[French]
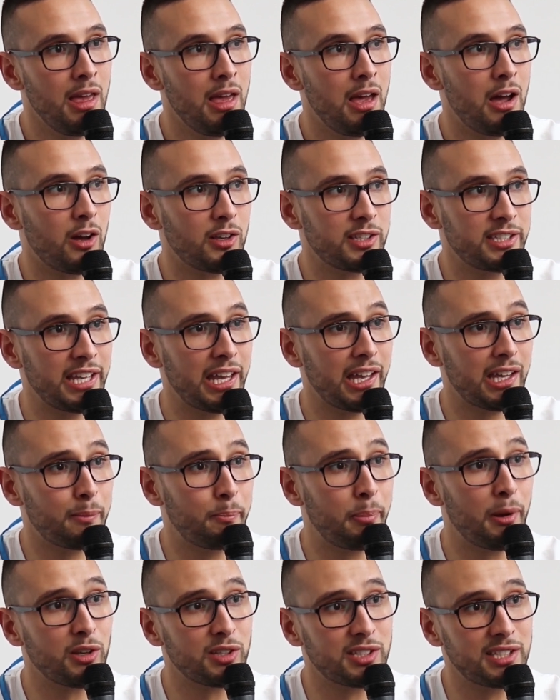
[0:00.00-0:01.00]
Alors certes,
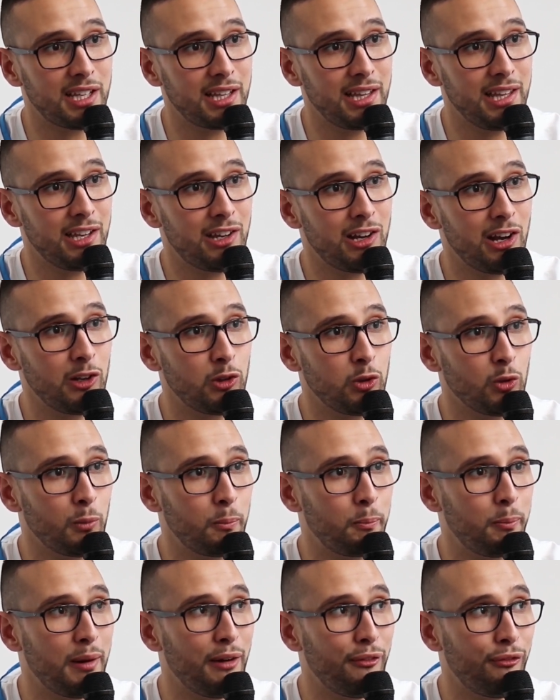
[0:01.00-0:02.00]
pas ancien de l'école, donc
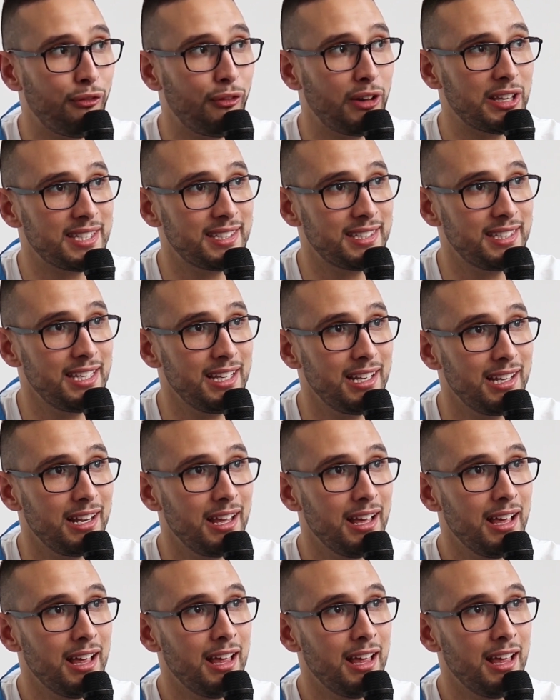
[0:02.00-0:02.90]
pas facile